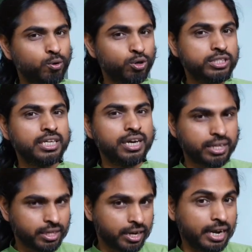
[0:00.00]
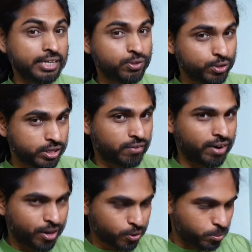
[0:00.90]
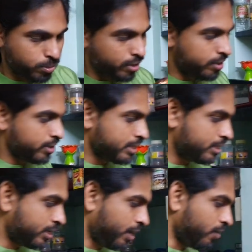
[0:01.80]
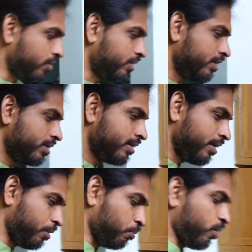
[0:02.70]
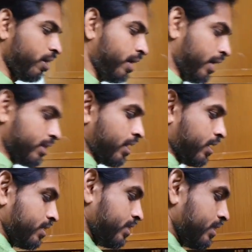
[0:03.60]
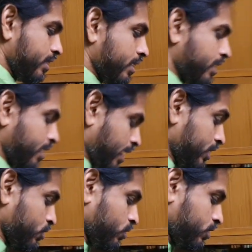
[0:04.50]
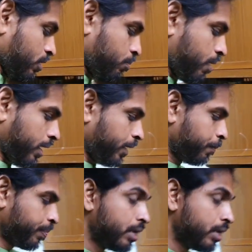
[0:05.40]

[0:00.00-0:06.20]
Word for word: குளிர்ச்சியான இடத்துல காசு வச்சா வளரும் அப்படின்னு கிச்சனில் வந்து இது போல் இடத்துல காசு வச்சுருப்பாங்க